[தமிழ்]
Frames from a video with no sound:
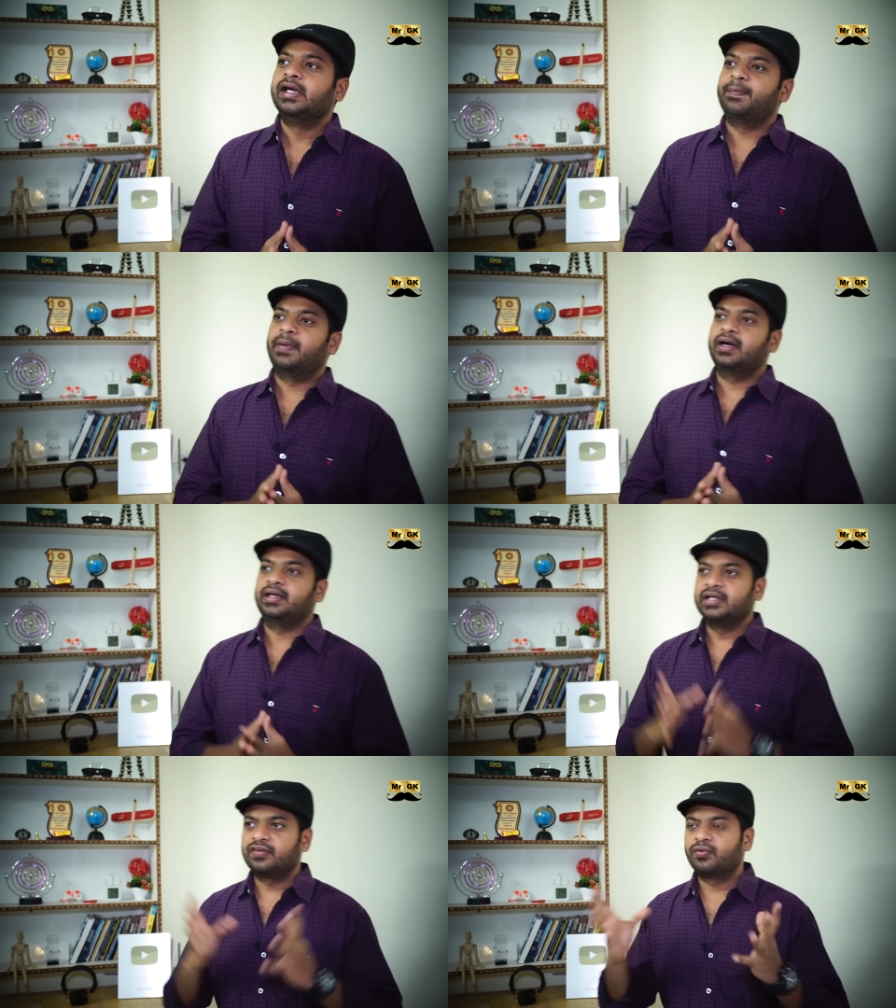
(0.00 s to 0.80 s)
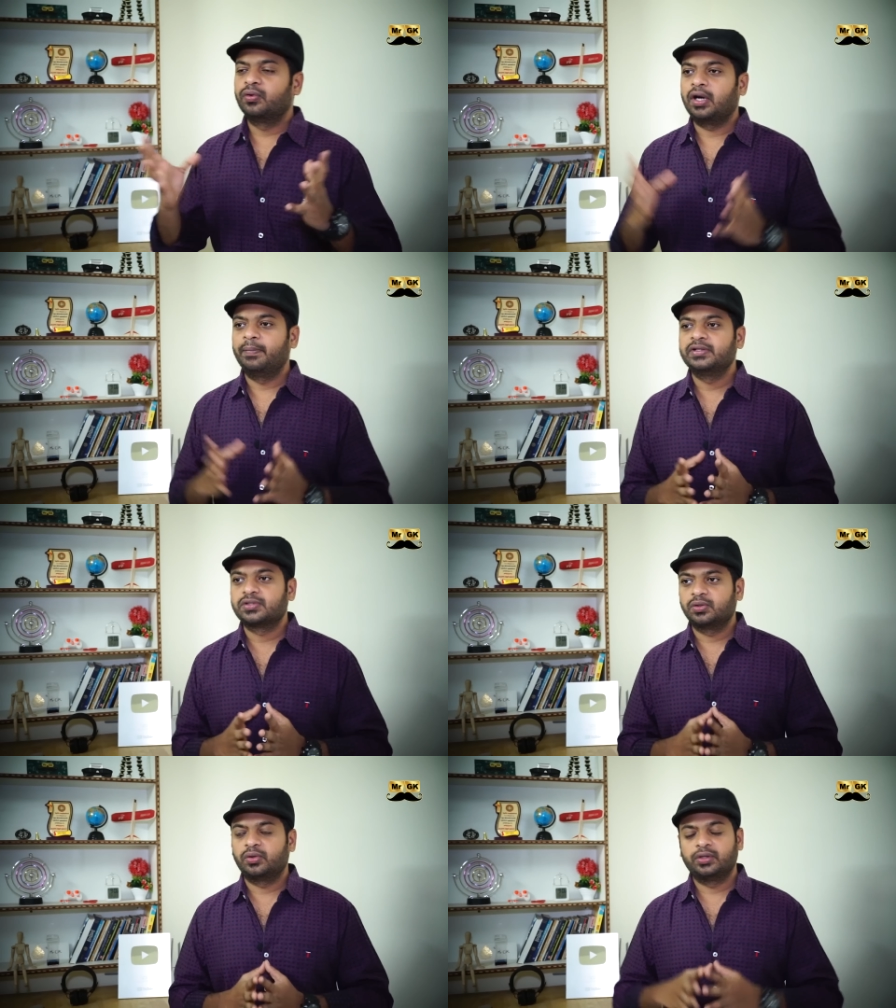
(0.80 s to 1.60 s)
இப்போ இயர்ஃபோன் அப்படின்னு
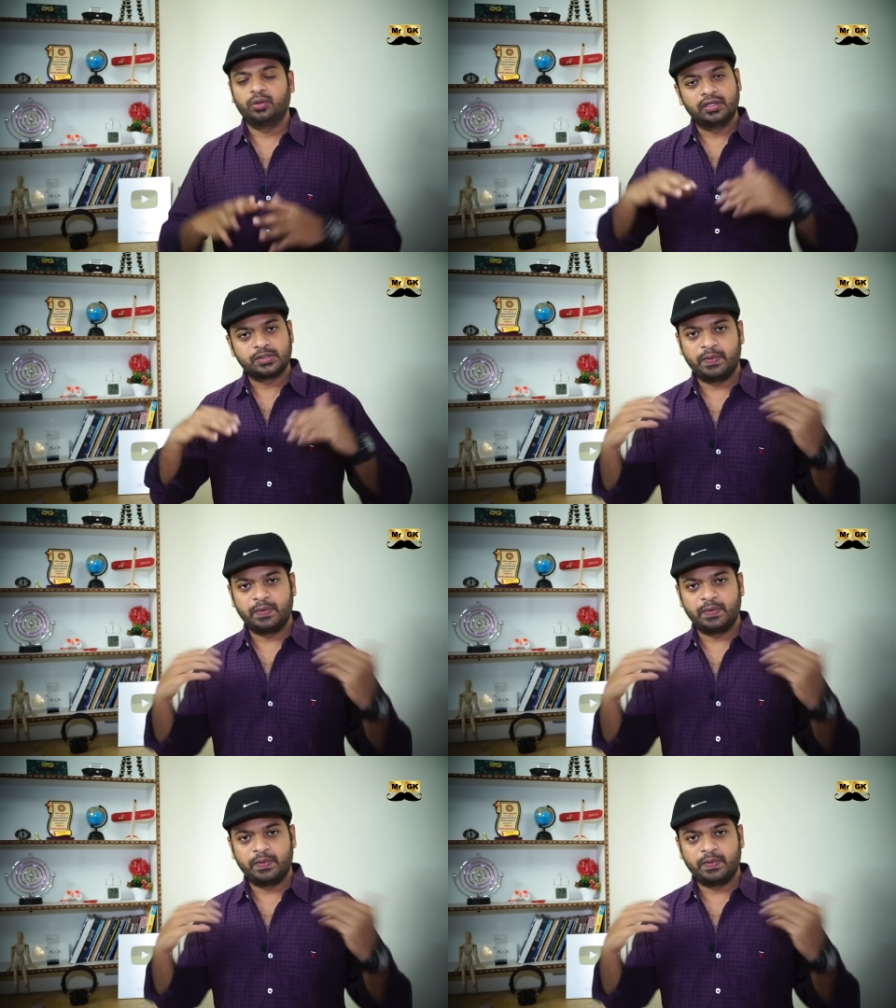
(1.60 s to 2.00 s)
சொல்லக்கூடியதோ இல்லை